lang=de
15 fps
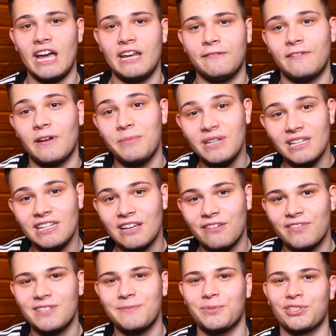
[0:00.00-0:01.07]
Eine Familie,
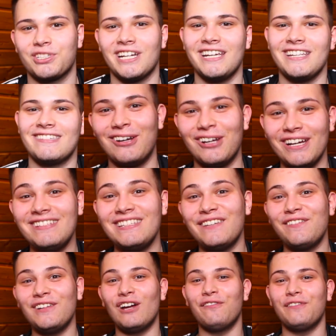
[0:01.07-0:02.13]
ihr wisst Bescheid. Und Leute,
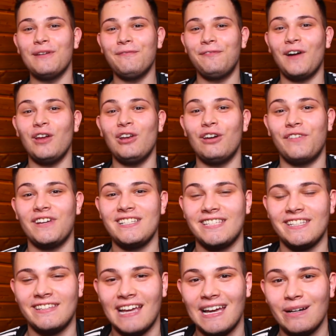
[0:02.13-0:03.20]
ich will auf jeden Fall noch was
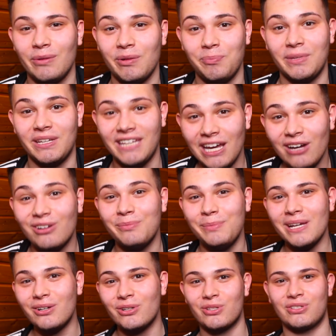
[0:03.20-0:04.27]
die Tage mit Miguel und
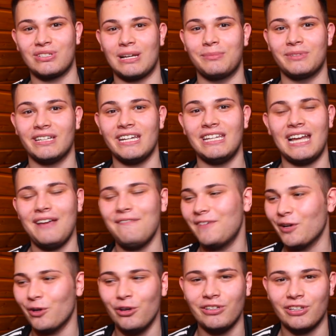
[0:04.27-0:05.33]
Mirko zusammen drehen.
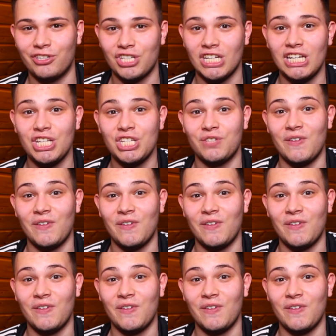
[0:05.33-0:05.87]
Einfach irgendeine Challenge.